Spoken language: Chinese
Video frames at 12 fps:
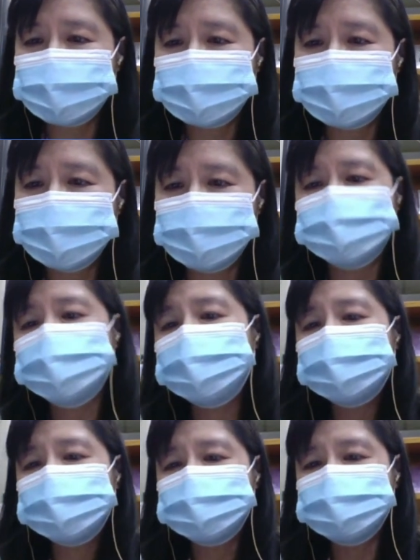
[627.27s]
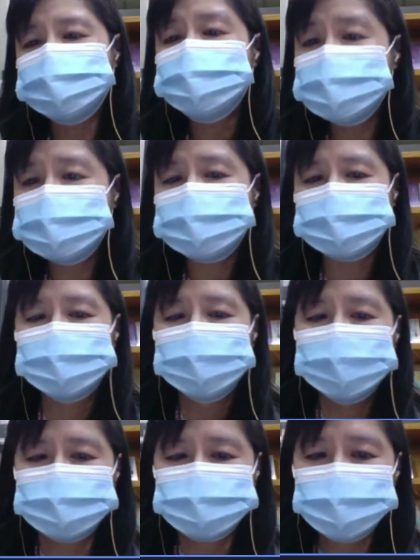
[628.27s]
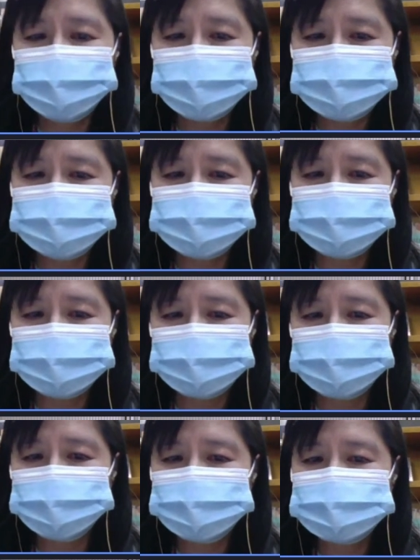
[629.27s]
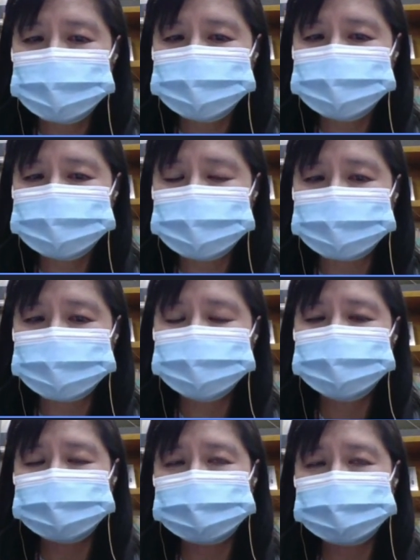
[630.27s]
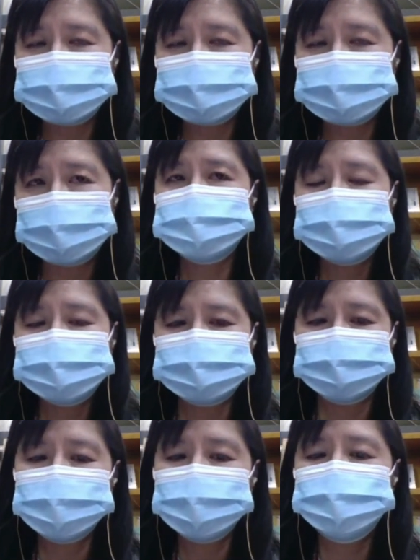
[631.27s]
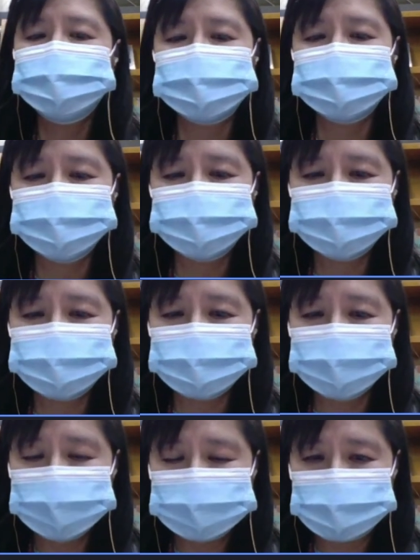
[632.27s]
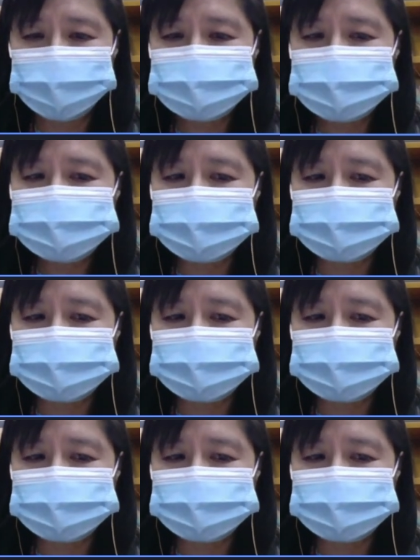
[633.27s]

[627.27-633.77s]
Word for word: 来一个很重要的趋势，所以我们这几年都在强力的改变这样的票务的部分，然后在